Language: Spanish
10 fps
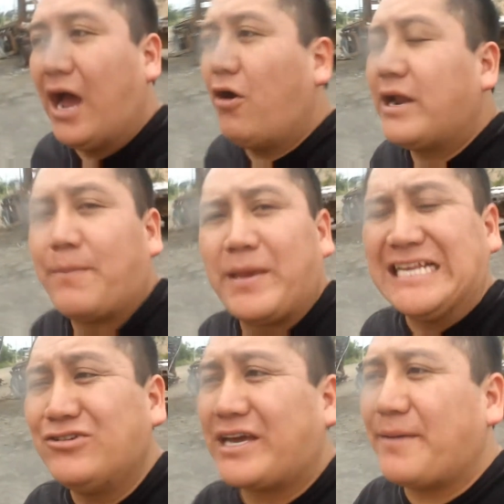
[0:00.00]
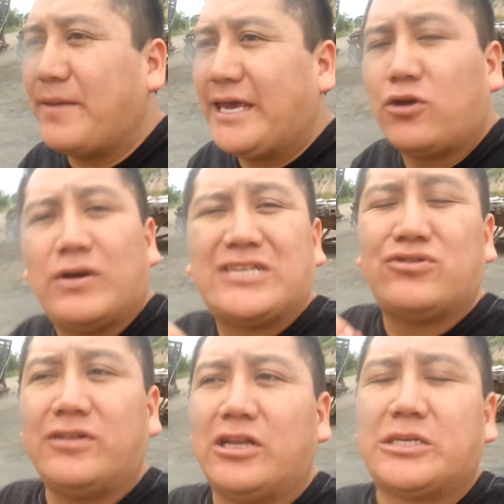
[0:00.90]
Ahora, pienso que México es
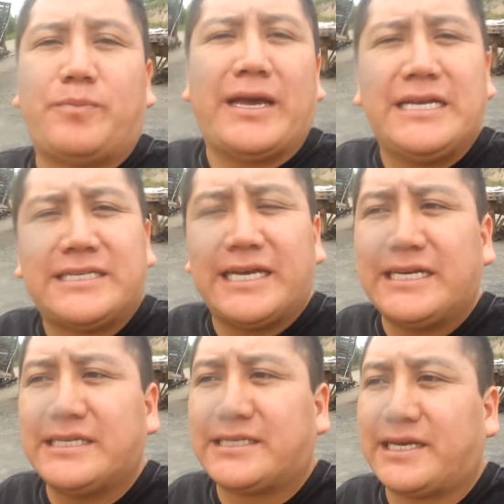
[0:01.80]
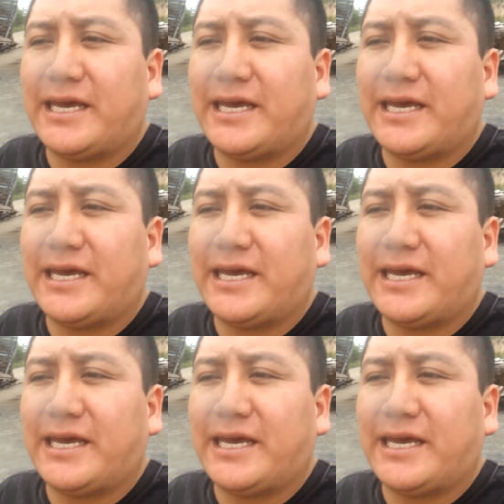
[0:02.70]
uno de los países